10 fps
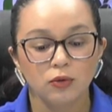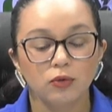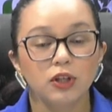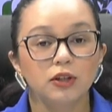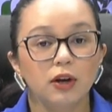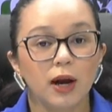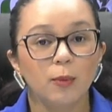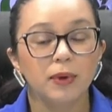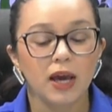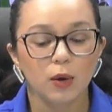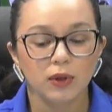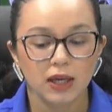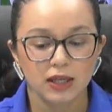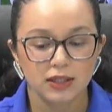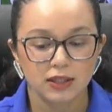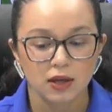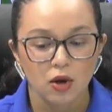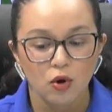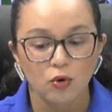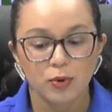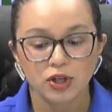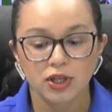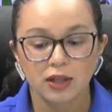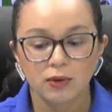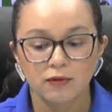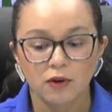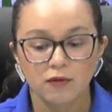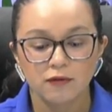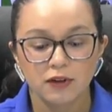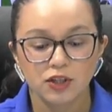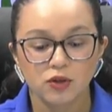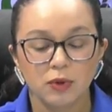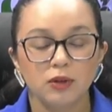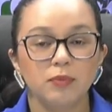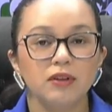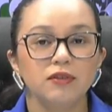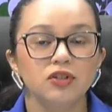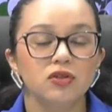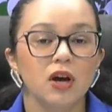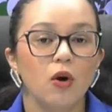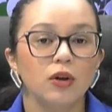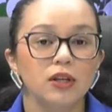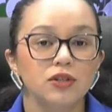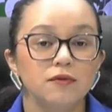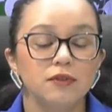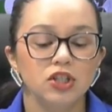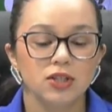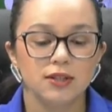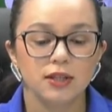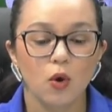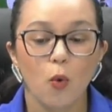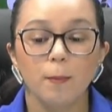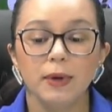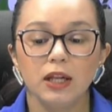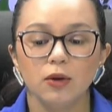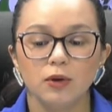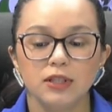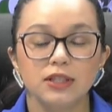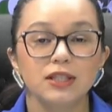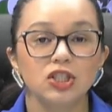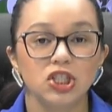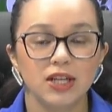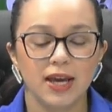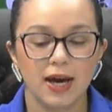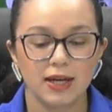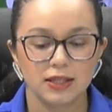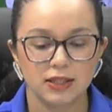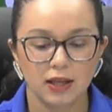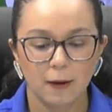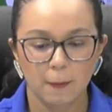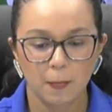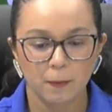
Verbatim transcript: no litoral piauiense. O projeto envolve investimento previsto na ordem de 25 bilhões de reais.